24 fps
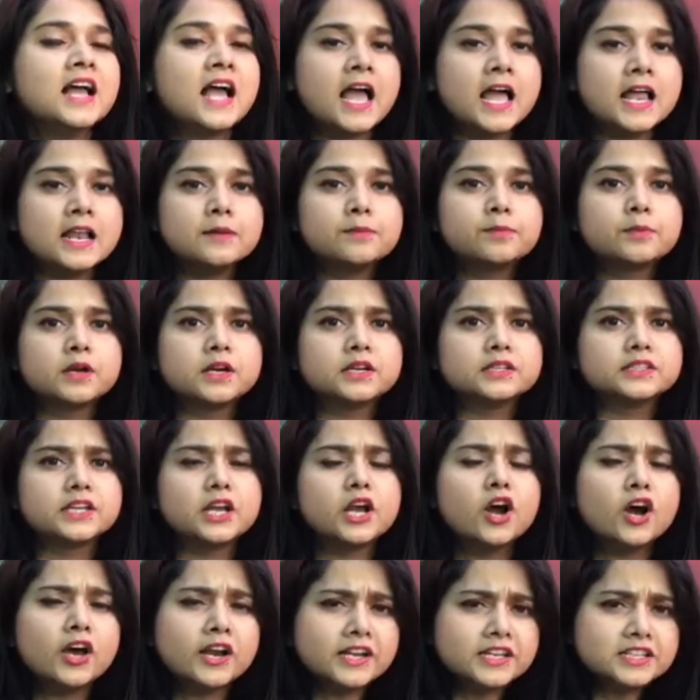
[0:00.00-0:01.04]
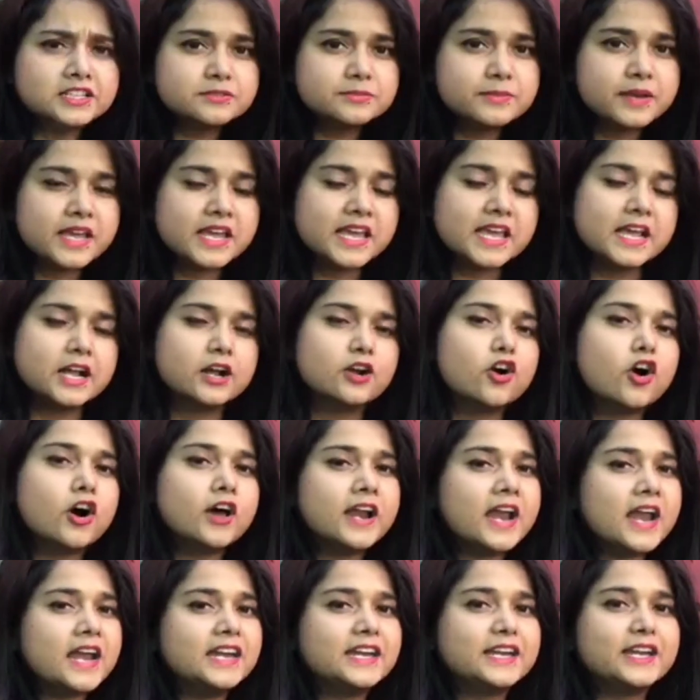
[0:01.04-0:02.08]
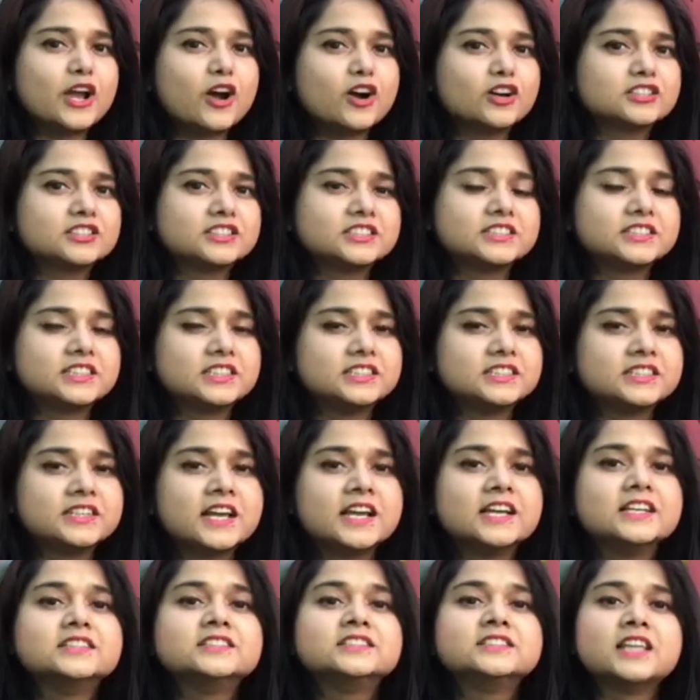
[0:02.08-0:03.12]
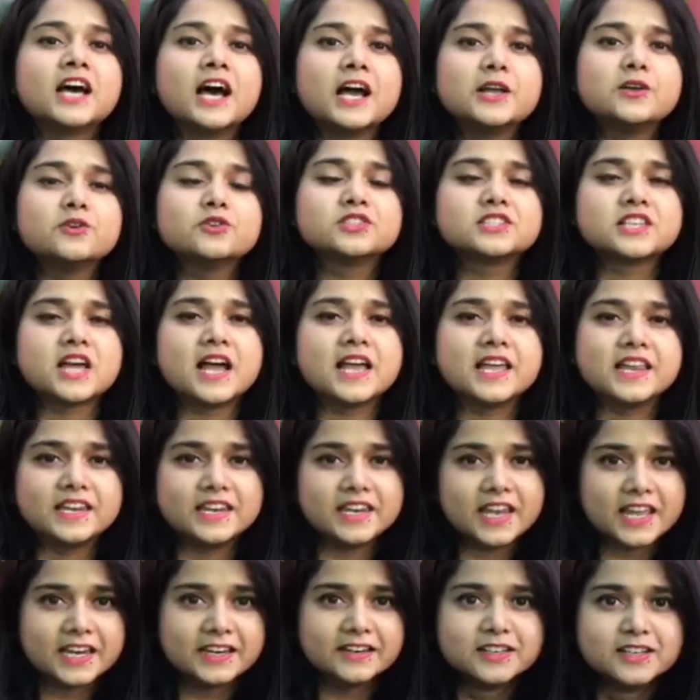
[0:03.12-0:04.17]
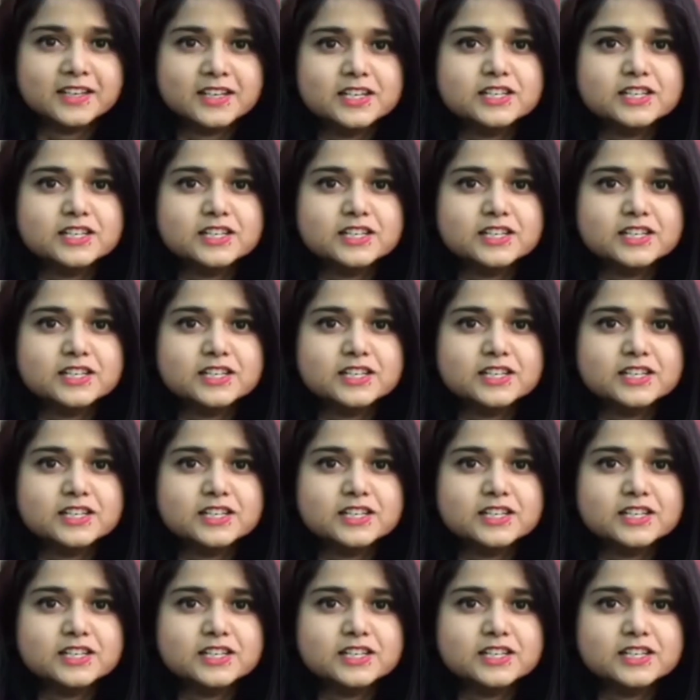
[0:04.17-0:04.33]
हेल्प करता है और इसमें एक और एंटीऑक्सीडेंट है थायोसाइनिन